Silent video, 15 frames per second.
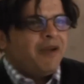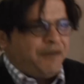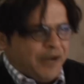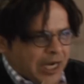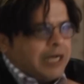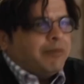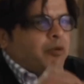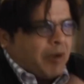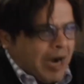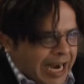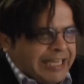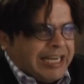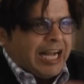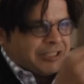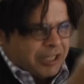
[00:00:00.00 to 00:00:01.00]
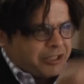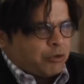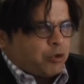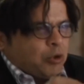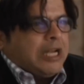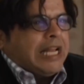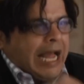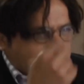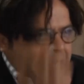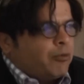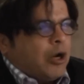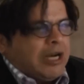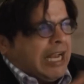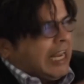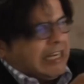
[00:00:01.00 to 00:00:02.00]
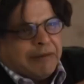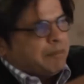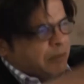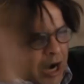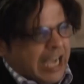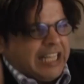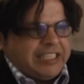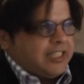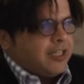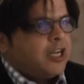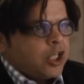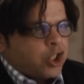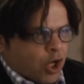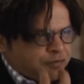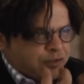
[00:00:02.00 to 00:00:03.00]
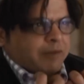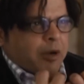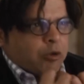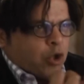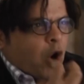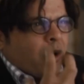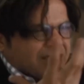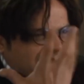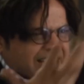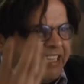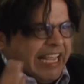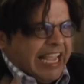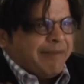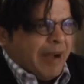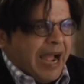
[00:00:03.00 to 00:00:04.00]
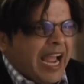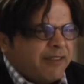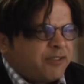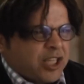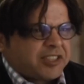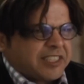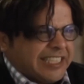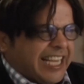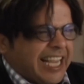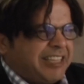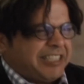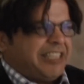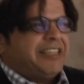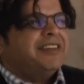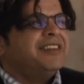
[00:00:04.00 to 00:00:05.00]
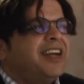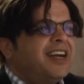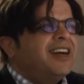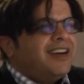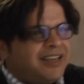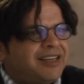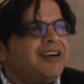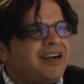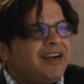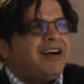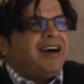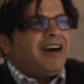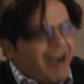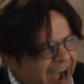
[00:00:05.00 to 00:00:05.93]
في حلم معين حضرتك تقولي لي احلامه ولا احلم بوحدي شفت الموضوع وصل لايه معايا في شخصيتي امشي يا واد من قدام